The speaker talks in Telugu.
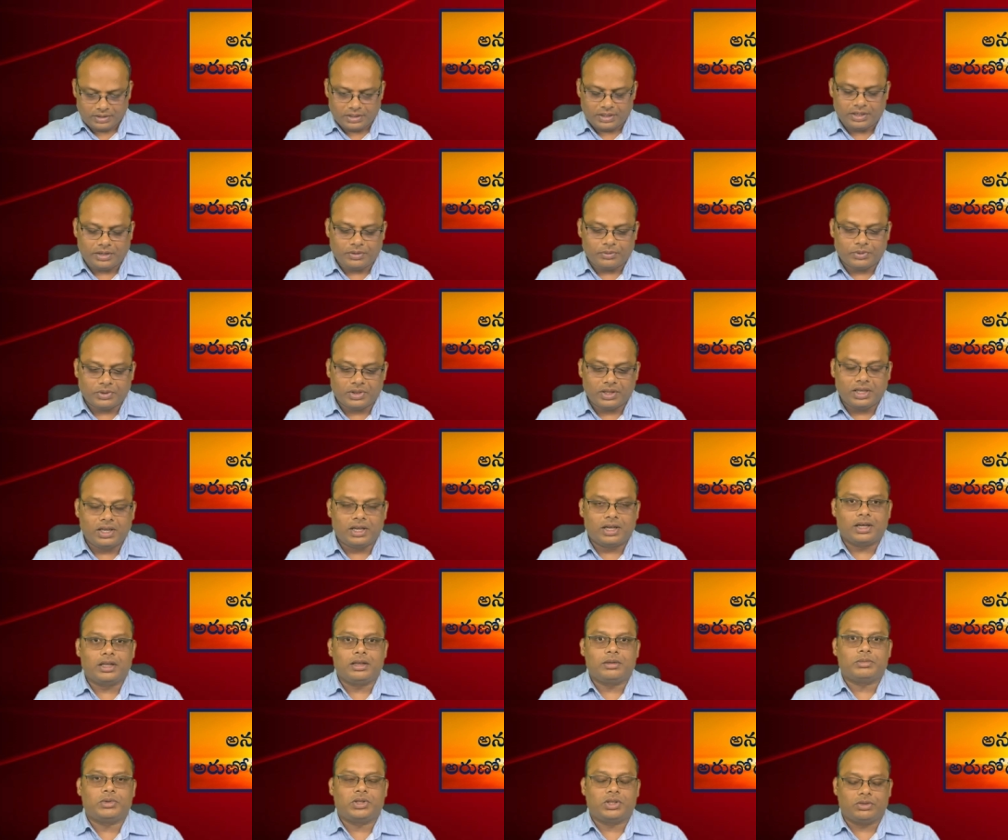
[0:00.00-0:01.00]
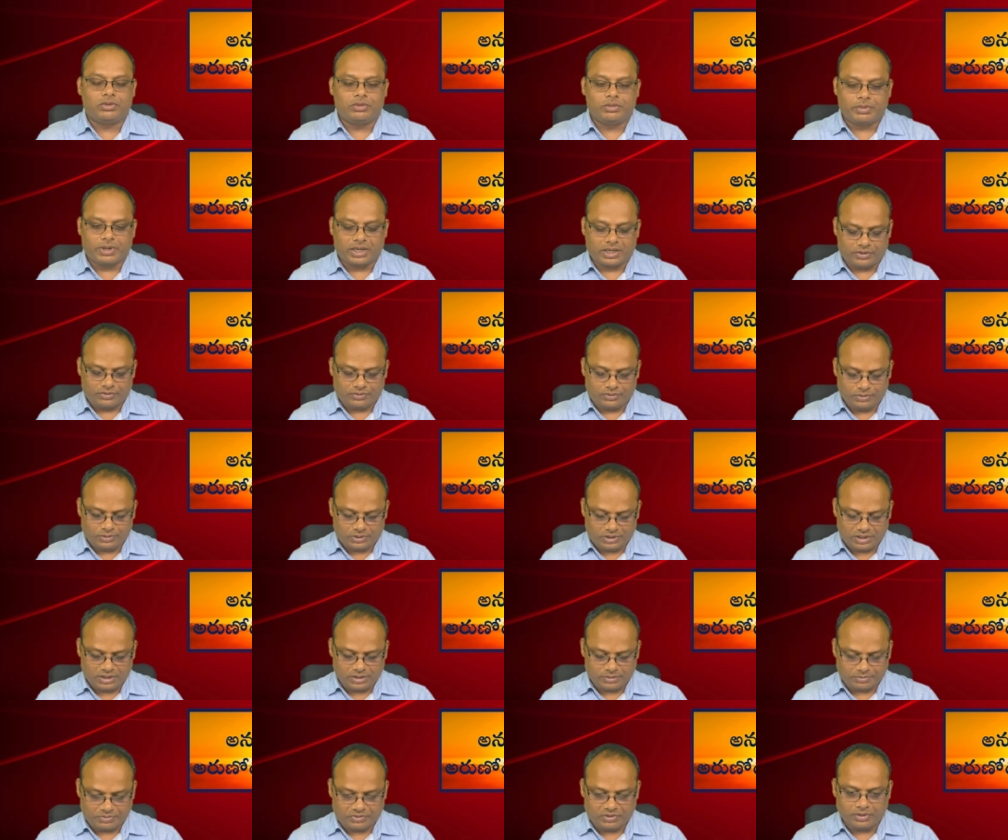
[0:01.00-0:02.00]
నేటి ఉదయకాల ముందు మన
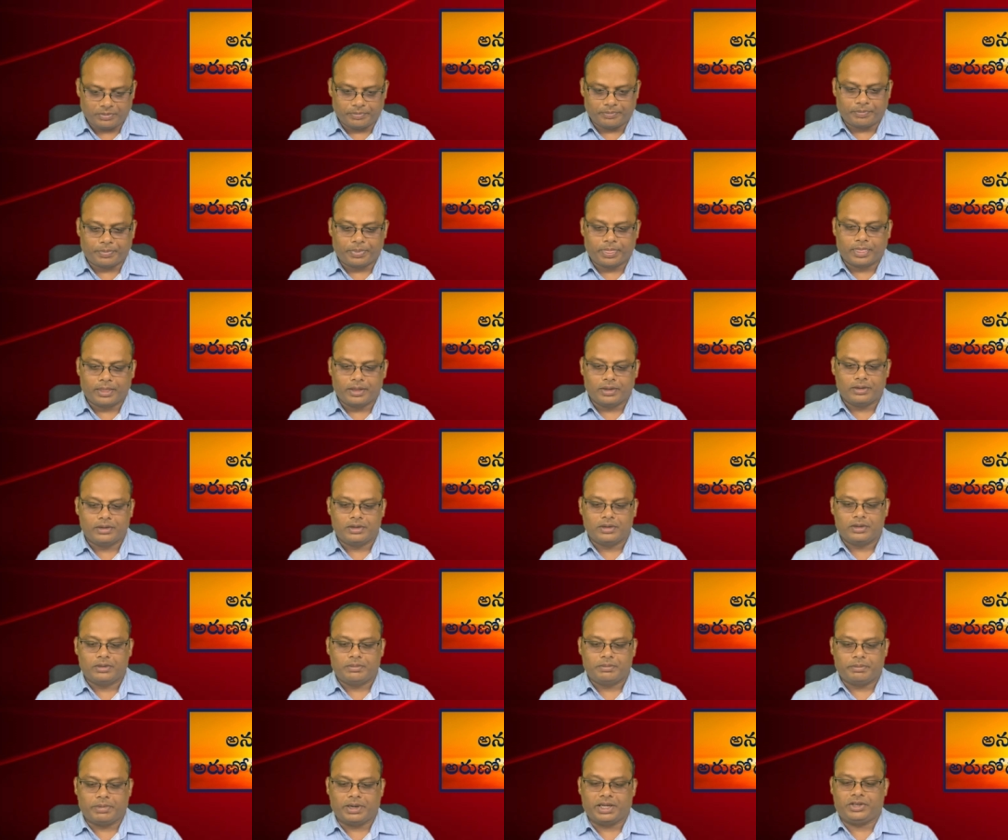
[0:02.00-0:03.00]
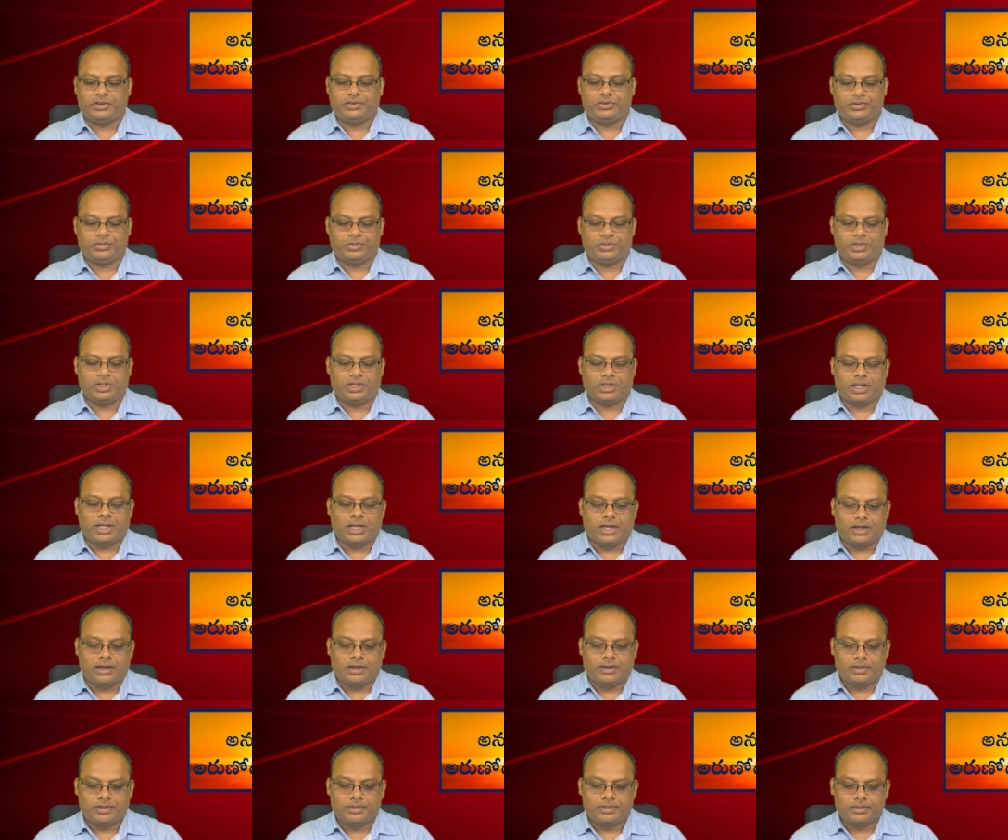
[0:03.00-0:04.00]
స్థుతి అంశం
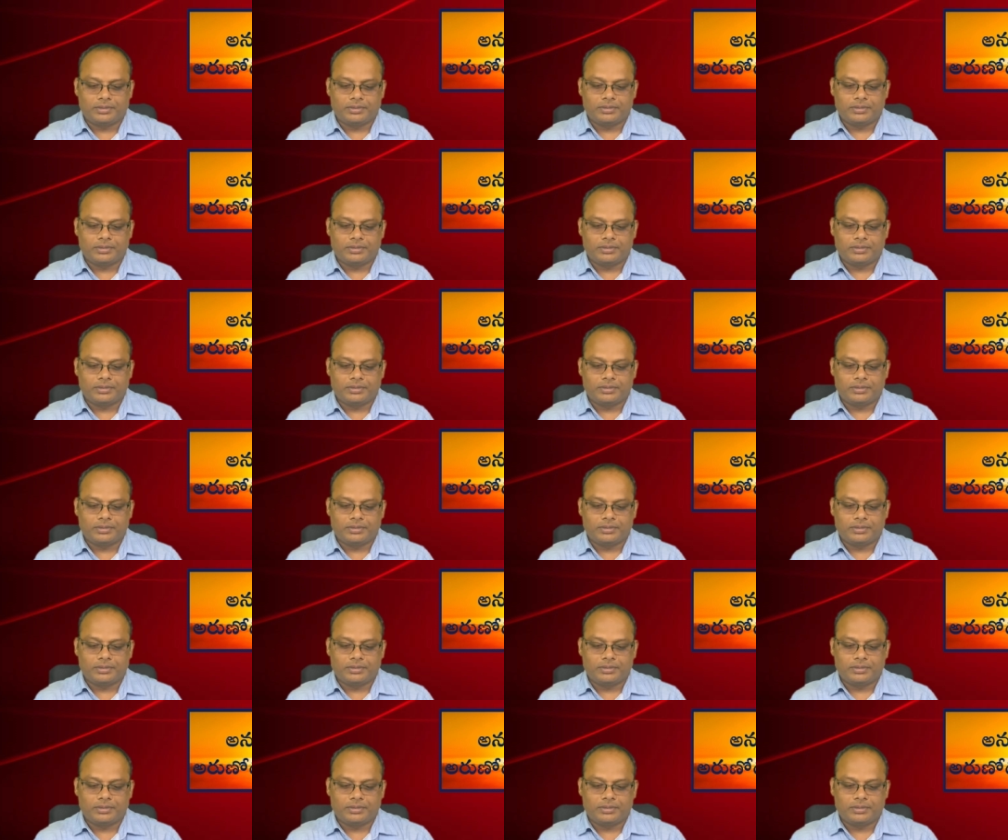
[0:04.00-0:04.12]
పరిశుద్ధత